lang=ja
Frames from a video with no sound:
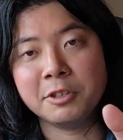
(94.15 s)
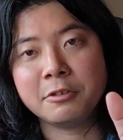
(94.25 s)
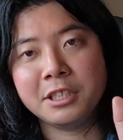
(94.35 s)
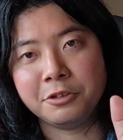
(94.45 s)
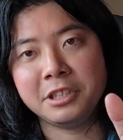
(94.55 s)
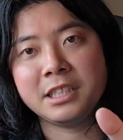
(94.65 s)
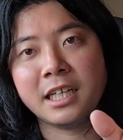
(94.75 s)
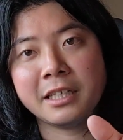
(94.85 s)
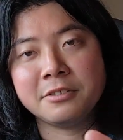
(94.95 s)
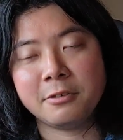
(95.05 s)
もしくは11
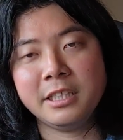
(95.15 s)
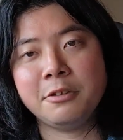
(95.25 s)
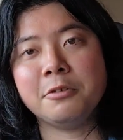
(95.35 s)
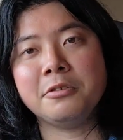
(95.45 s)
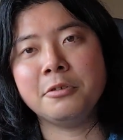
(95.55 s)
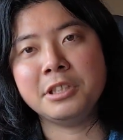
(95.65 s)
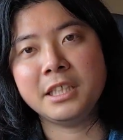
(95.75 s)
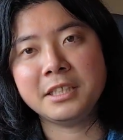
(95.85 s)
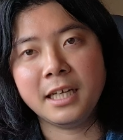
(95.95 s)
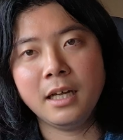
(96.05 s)
ヶ月とかで納品
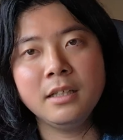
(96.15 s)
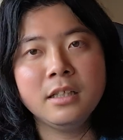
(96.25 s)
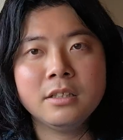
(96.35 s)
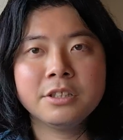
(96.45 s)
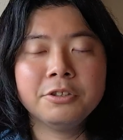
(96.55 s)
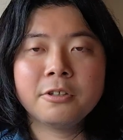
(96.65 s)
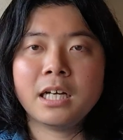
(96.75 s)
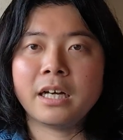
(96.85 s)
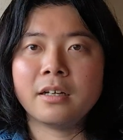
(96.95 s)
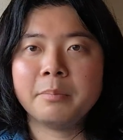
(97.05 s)
できた。っていうの
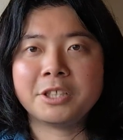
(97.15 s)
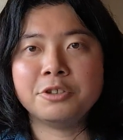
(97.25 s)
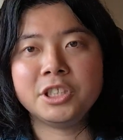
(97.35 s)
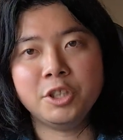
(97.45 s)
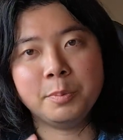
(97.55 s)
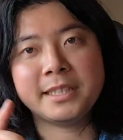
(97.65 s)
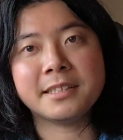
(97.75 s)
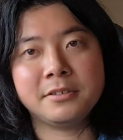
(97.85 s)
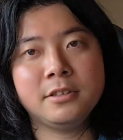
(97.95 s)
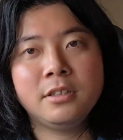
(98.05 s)
が、まあ、QCD を満た
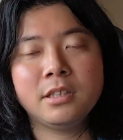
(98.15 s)
す。